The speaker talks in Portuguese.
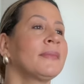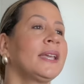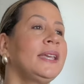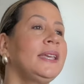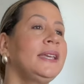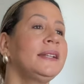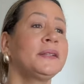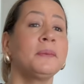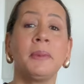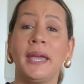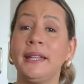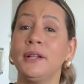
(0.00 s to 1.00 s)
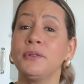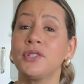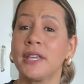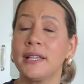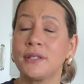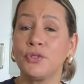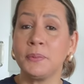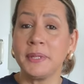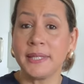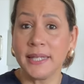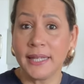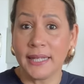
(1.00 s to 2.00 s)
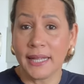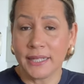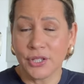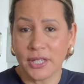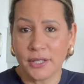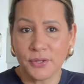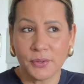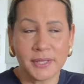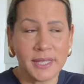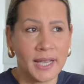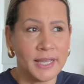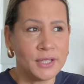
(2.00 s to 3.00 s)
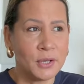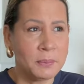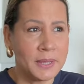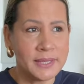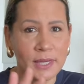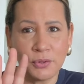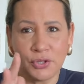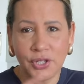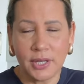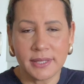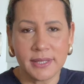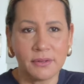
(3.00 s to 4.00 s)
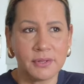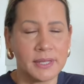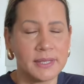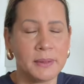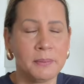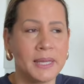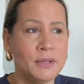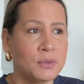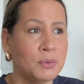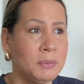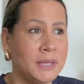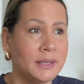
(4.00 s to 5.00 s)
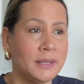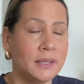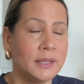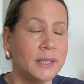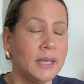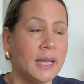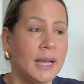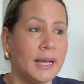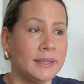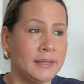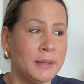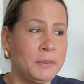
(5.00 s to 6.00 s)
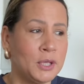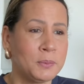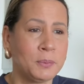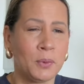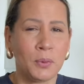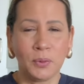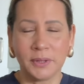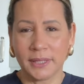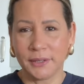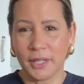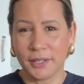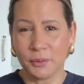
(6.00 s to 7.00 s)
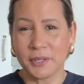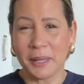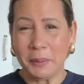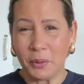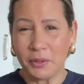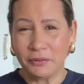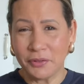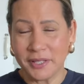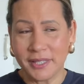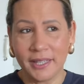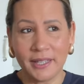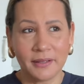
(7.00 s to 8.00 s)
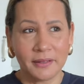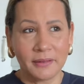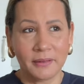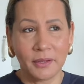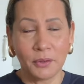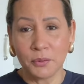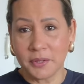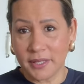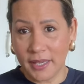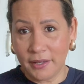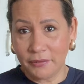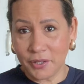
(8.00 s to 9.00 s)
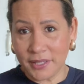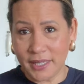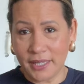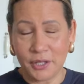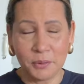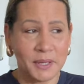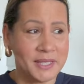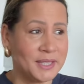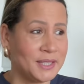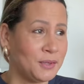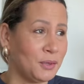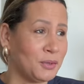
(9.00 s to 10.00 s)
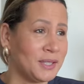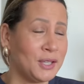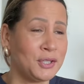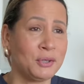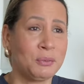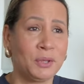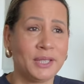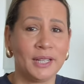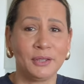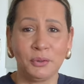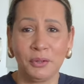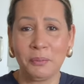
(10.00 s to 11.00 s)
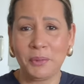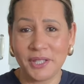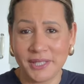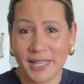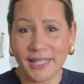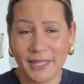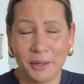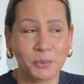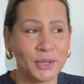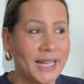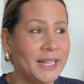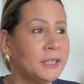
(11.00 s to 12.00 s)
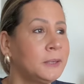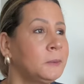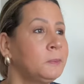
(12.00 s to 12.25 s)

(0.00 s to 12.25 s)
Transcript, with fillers: E também não esqueçam de me seguir lá nas redes sociais. Eu passei os diazinhos assim, bem sumida, até mesmo por conta da dor. Sabe quando você. Eu não sei vocês, mas se eu tô sentindo muita dor, eu me desanimo, né?